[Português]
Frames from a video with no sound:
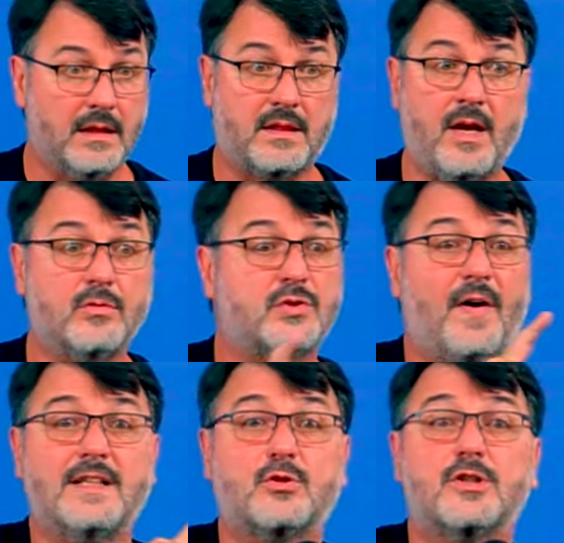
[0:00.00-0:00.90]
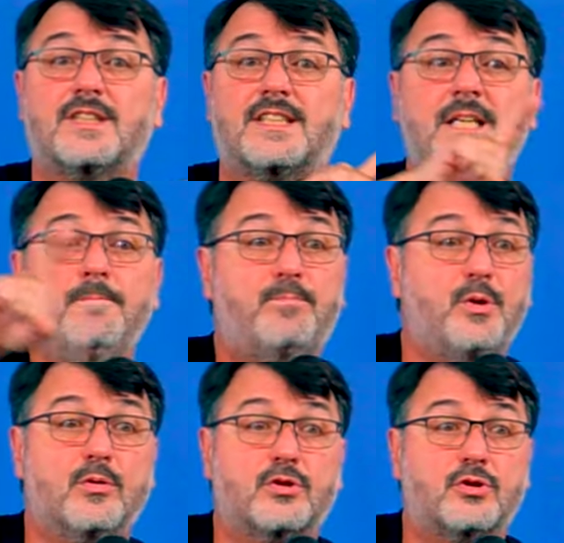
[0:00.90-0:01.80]
Deus faz os
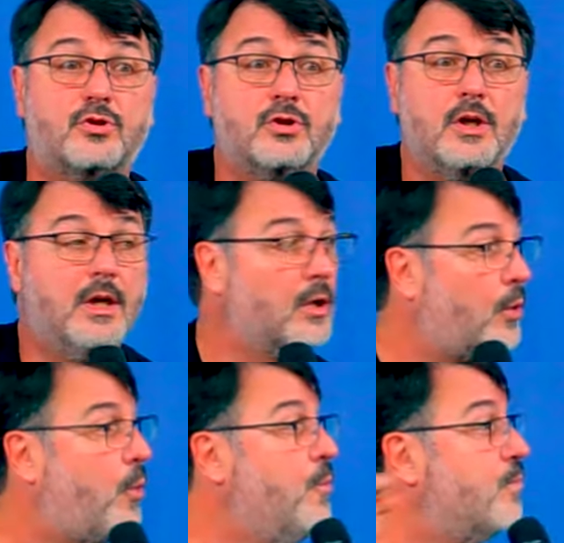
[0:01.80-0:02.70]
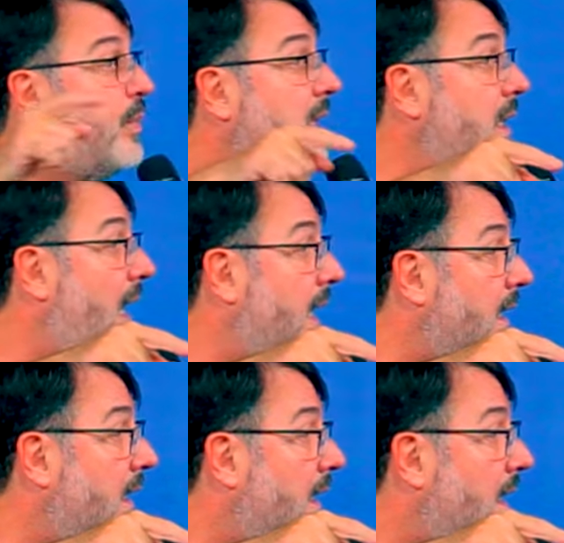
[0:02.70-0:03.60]
ímpios
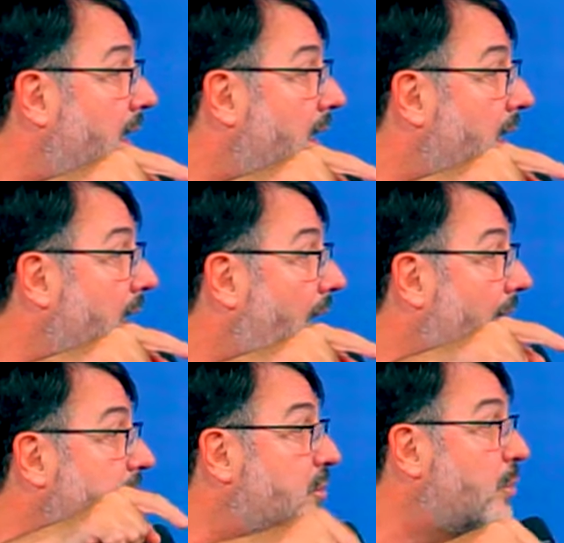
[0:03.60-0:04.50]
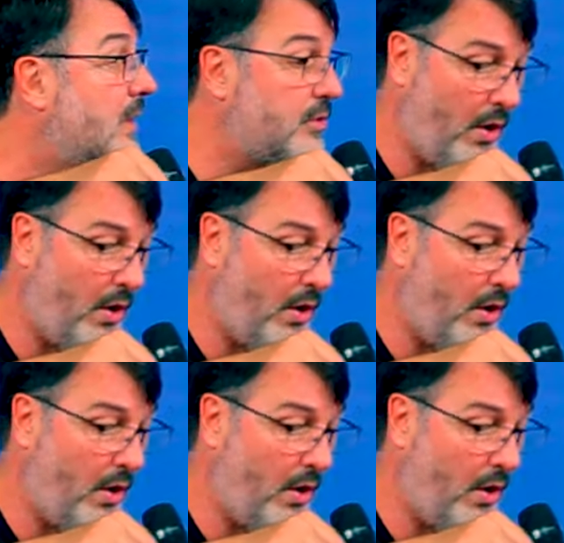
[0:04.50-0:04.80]
cumprirem as suas